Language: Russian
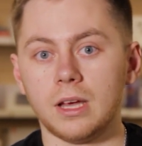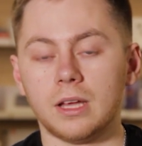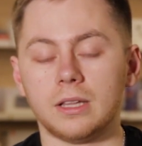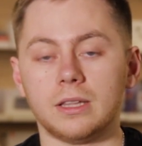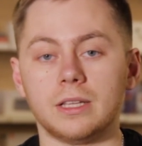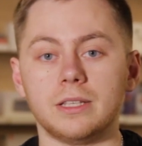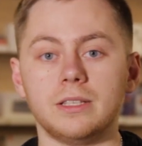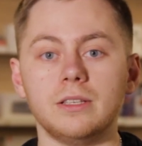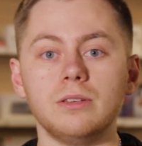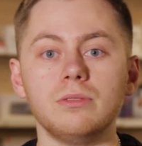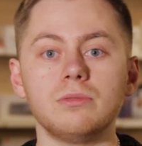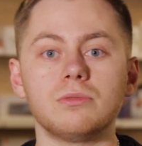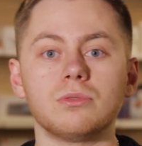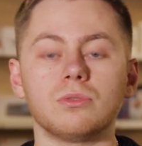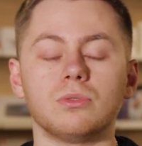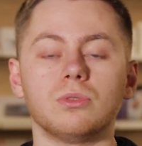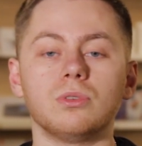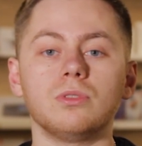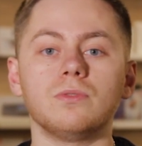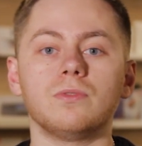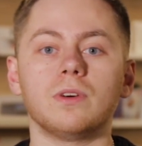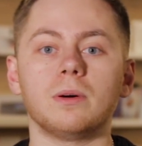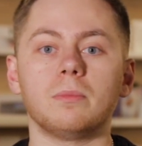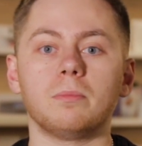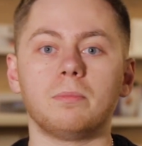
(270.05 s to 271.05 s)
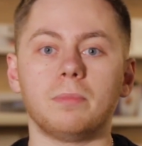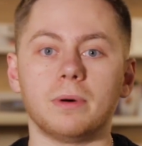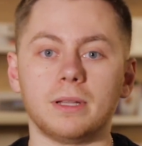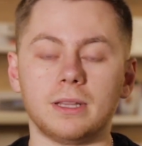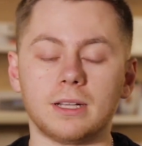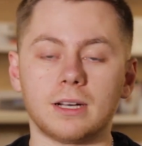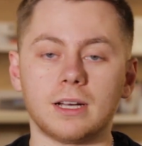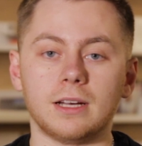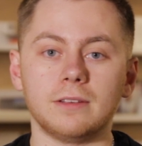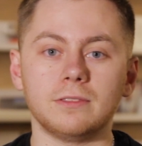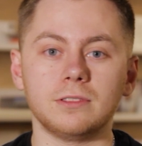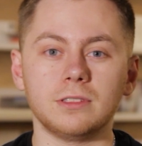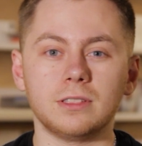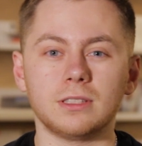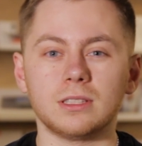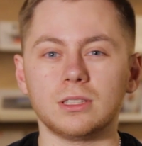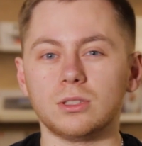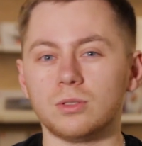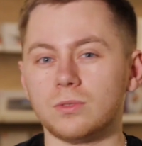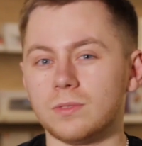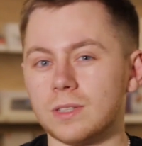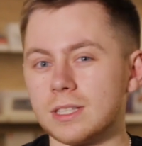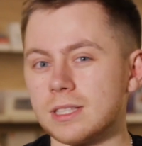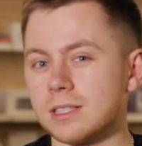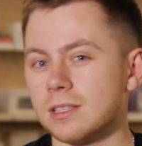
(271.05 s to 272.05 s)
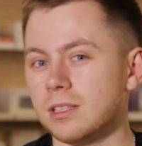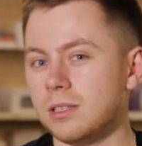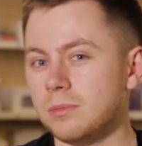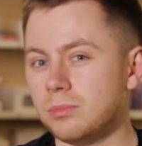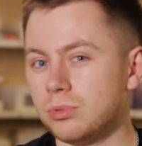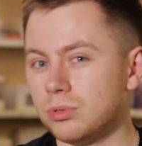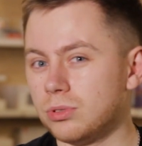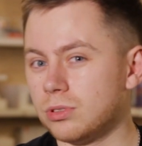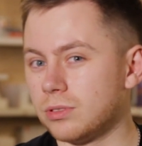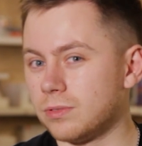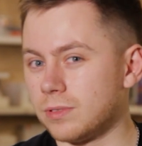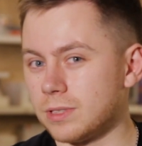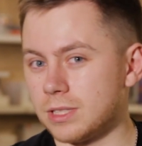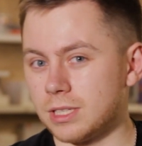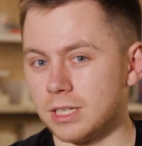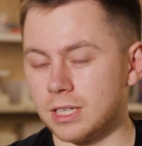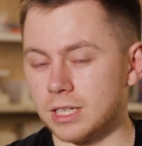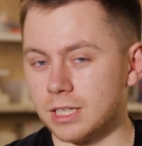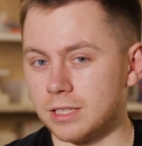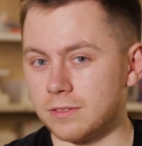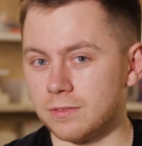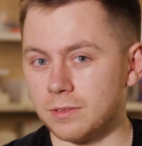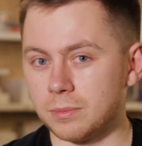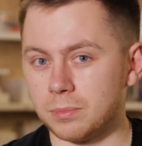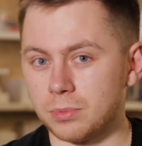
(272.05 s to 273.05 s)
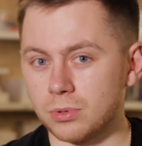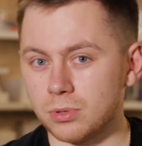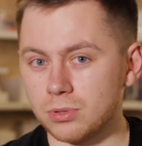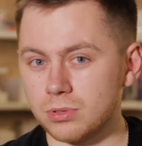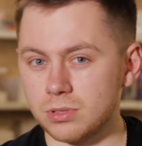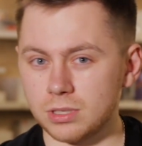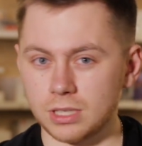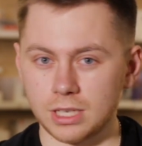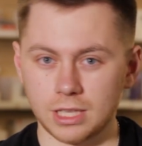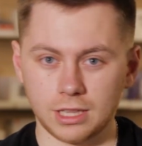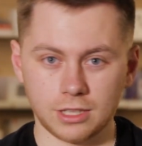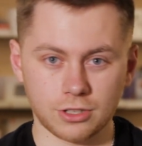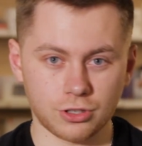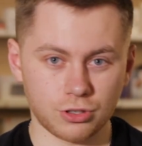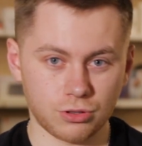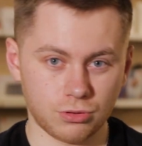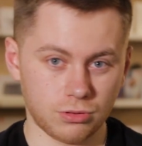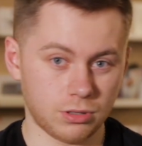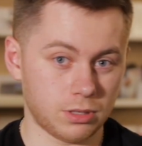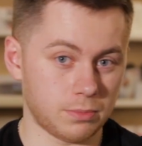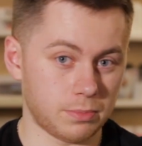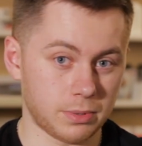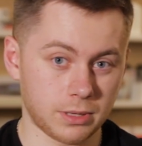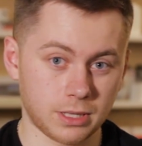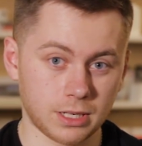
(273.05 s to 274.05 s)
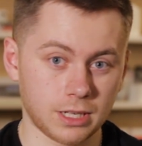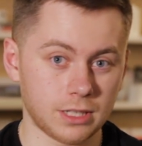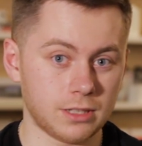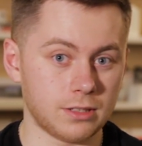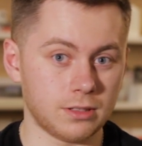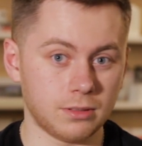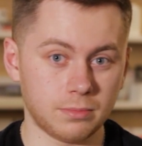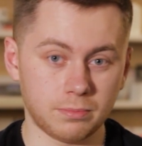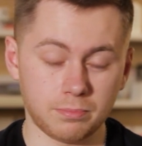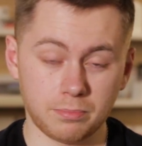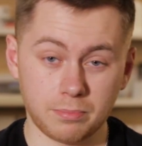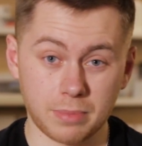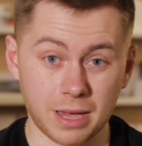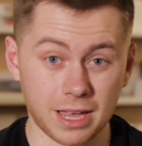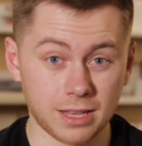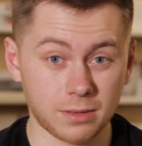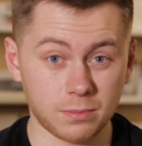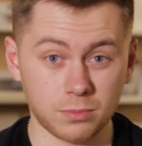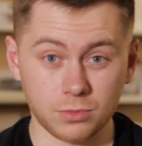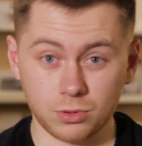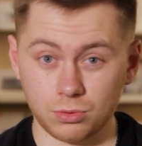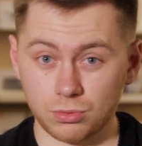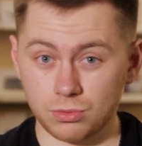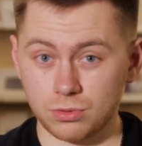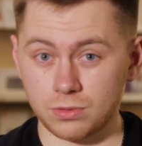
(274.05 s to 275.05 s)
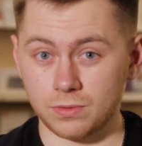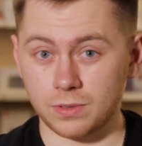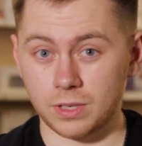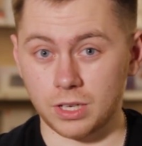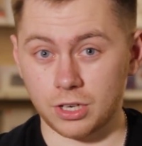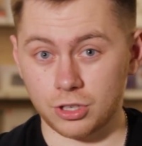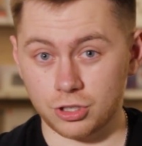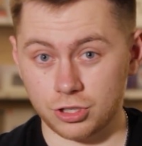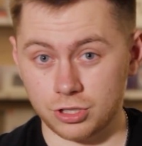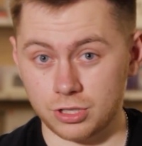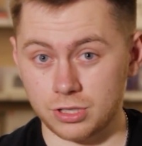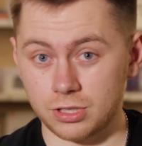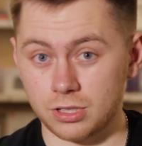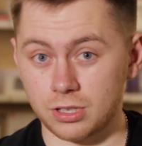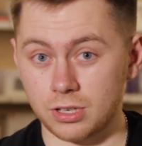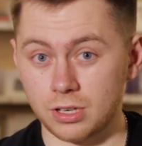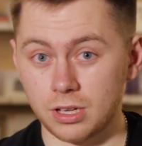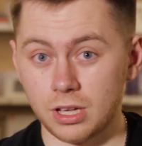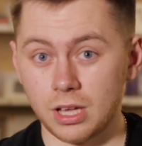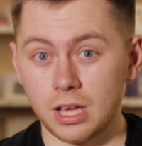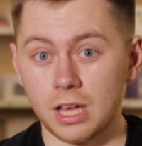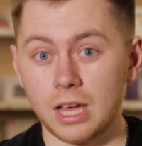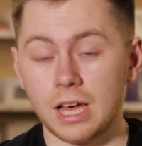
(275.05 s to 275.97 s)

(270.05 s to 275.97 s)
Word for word: Надеюсь, он вам понравился и у вас не будет возникать вопрос, а на что я потратил 5 минут своей жизни.